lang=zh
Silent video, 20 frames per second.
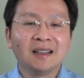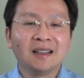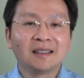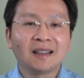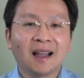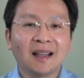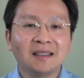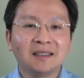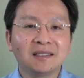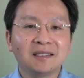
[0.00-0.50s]

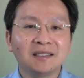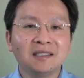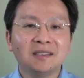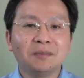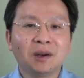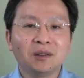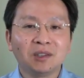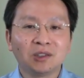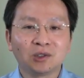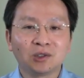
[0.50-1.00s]
它的细
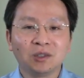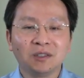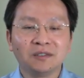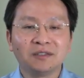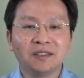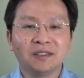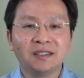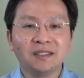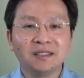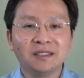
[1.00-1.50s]
胞的水
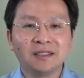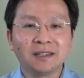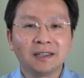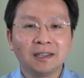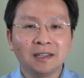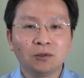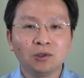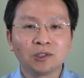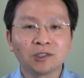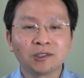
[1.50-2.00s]
分已经
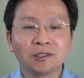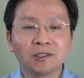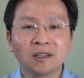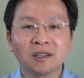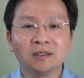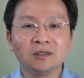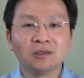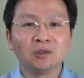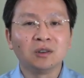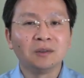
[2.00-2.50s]
流失
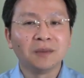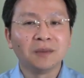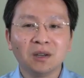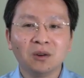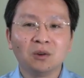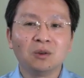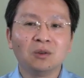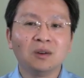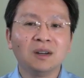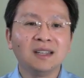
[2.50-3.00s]
很多，
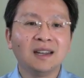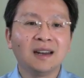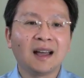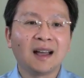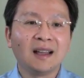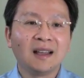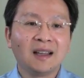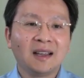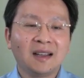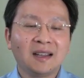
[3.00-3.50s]
活力
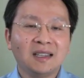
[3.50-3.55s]
了，